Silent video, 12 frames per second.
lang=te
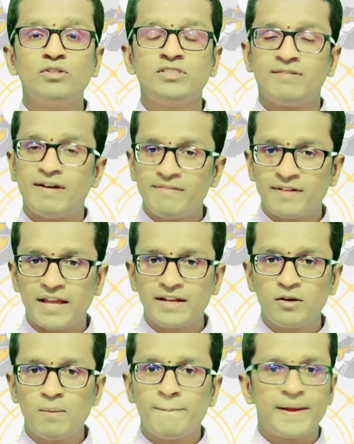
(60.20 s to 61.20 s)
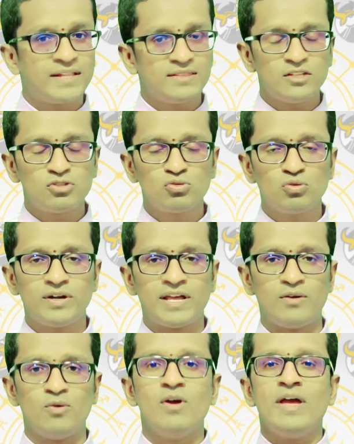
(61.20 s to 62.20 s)
మీకు జవాబు ఇవ్వడానికి నేను
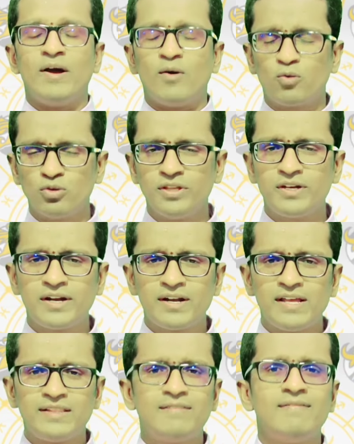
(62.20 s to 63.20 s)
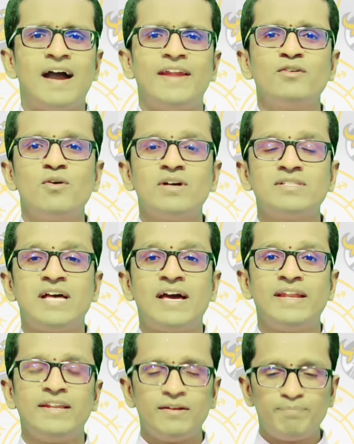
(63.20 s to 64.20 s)
ప్రయత్నించుతుంటాను కుదిరినట్లయితే వారానికి
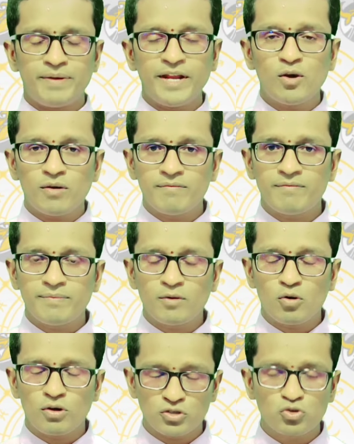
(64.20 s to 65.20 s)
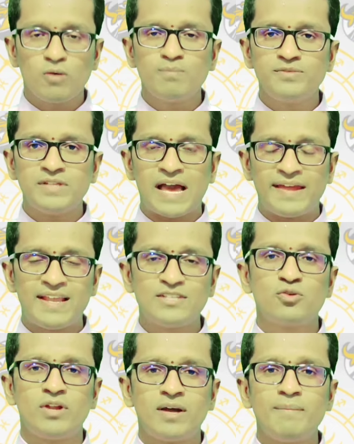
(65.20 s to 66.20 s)
ఒకసారి నేను ప్రీ హోరోస్కోప్
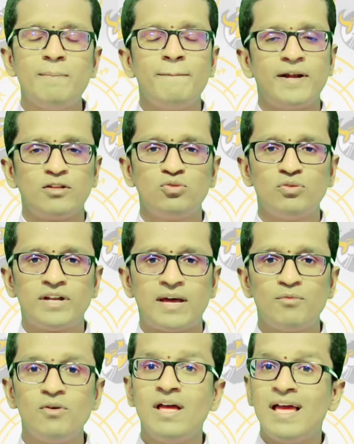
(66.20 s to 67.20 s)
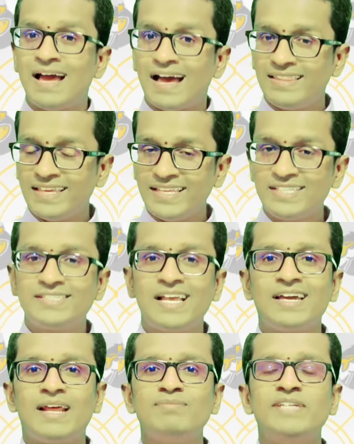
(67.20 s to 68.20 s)
అనలైజ్ కూడా మేము పెడుతుంటాము అది
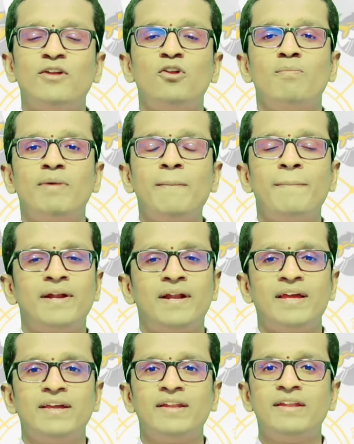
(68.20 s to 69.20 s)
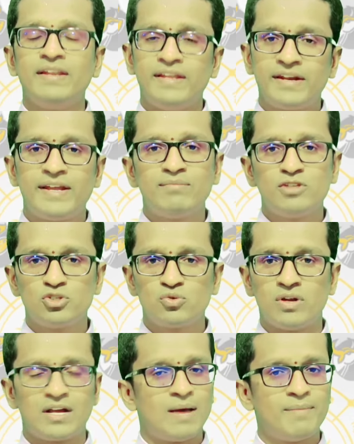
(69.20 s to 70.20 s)
ఇన్స్టాగ్రామ్ ఛానల్ లోపలనే పెట్టడానికి నేను నిర్ణయం
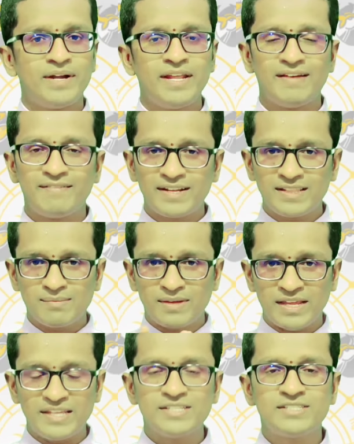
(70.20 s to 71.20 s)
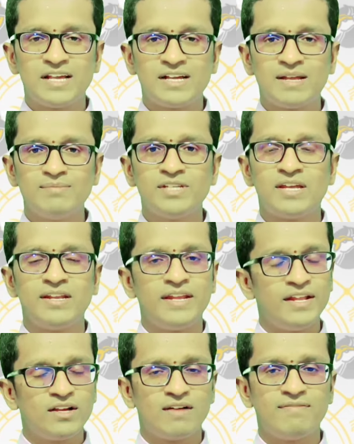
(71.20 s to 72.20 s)
తీసుకున్నా కాబట్టి ఎవరైతే మన ఇన్స్టాగ్రామ్ ఛానల్
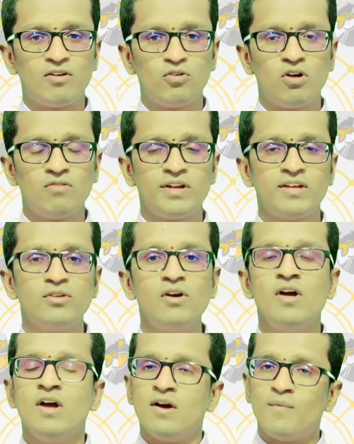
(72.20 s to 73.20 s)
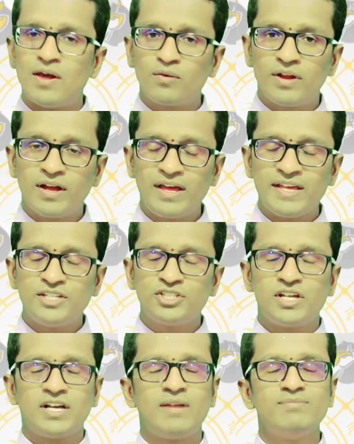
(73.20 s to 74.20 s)
ఇంకా ఫాలో అవ్వలేదో వారు కూడా
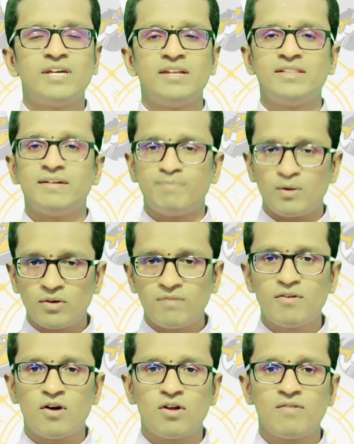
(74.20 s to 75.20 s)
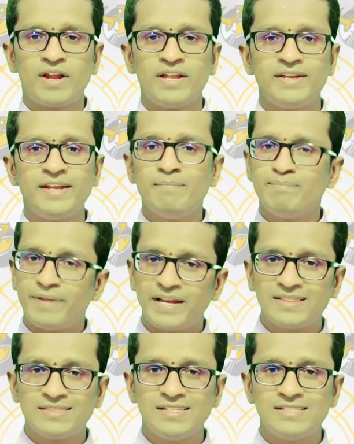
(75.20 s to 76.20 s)
ఇన్స్టాగ్రామ్ ఛానల్ తప్పకుండా ఫాలో అవ్వడానికి
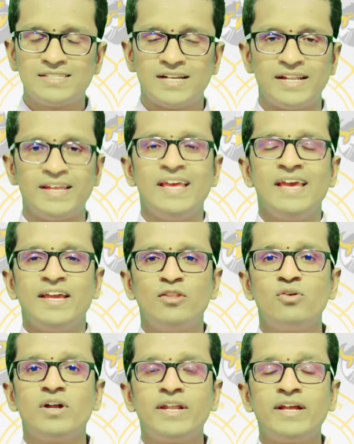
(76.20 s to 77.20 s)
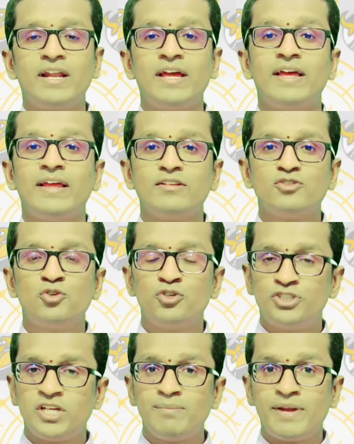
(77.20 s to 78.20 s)
ప్రయత్నించండి ఎందుకంటే ఇక్కడ
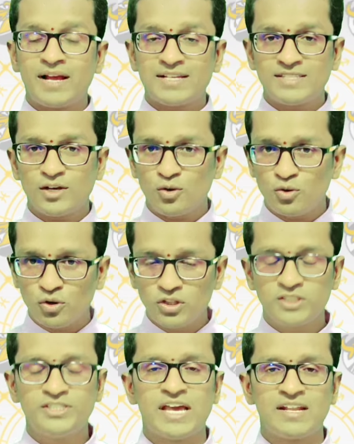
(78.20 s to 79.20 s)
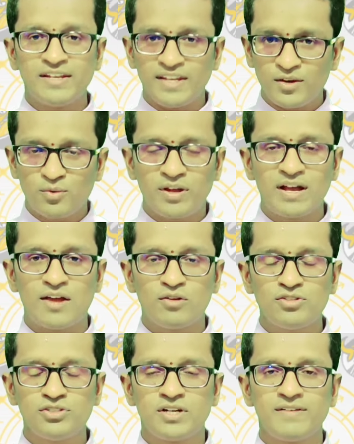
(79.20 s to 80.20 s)
సోషల్ మీడియా కాస్త గ్రోత్ చేయాలని నేను కూడా
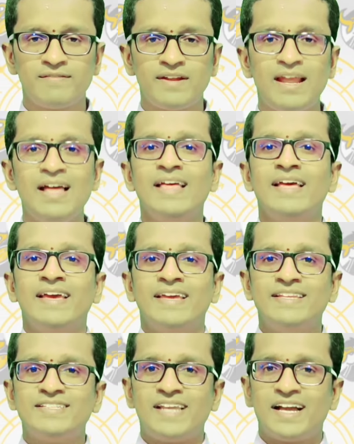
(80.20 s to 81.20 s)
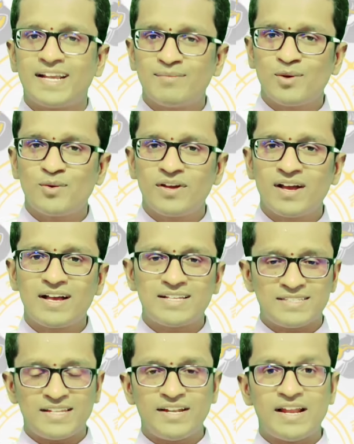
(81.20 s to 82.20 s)
ఆలోచించడం వల్ల ఇన్స్టాగ్రామ్లో కూడా
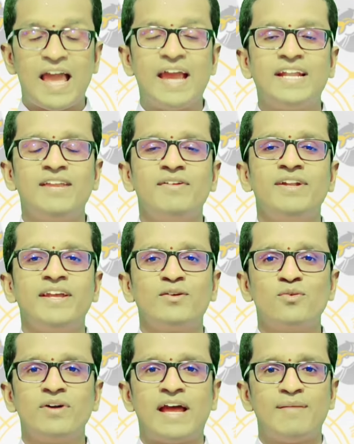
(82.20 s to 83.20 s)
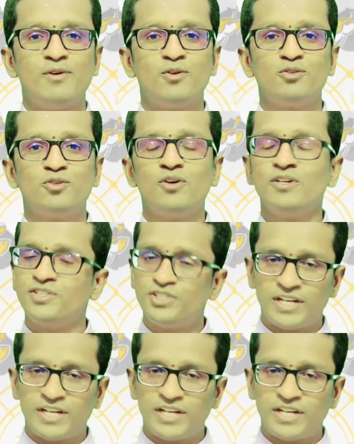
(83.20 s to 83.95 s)
కాస్త నేను యాక్టివిటీ ఎక్కువగా రాబోయే రోజుల్లో